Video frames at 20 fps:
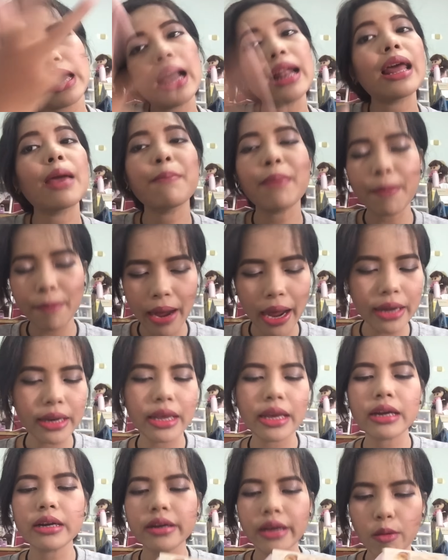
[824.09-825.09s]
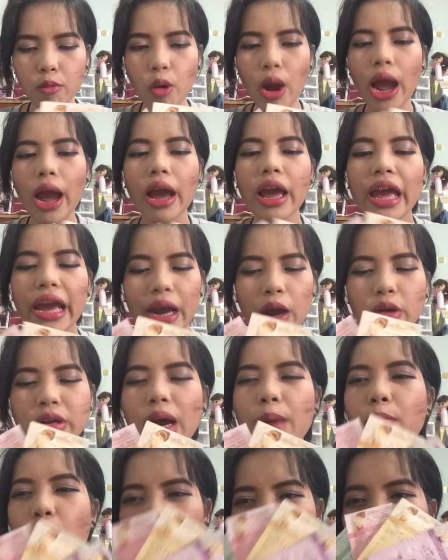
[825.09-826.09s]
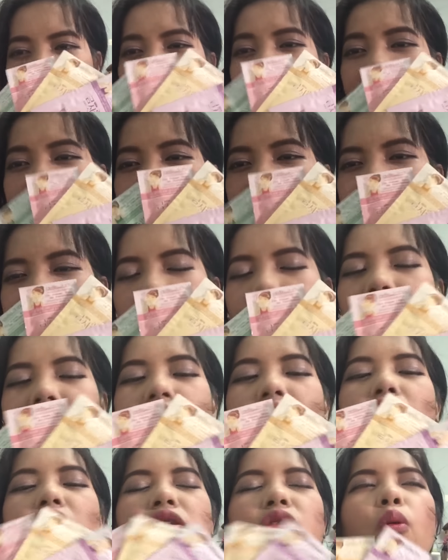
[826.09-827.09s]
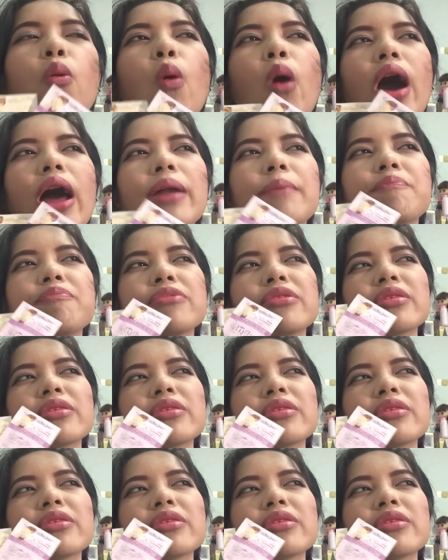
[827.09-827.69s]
อะไรประมาณนี้คือว่าเขาทำออกมาได้ดีนะส่วน